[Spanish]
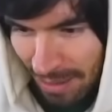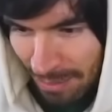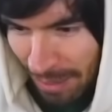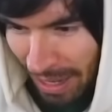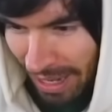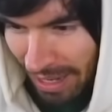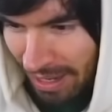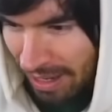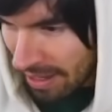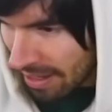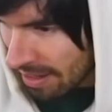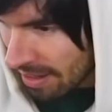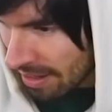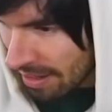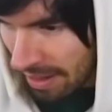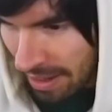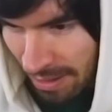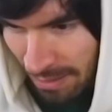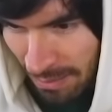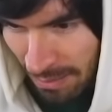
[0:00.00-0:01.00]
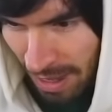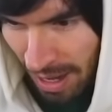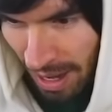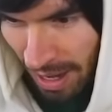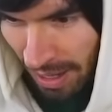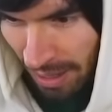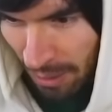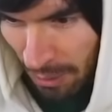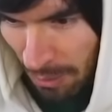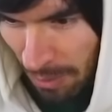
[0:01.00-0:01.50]
Vale, eh, déjenme
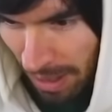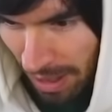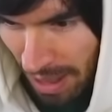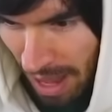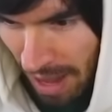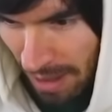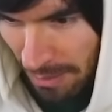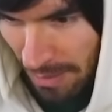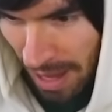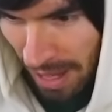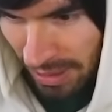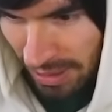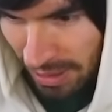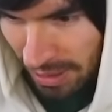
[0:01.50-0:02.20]
agarrar un par de armas,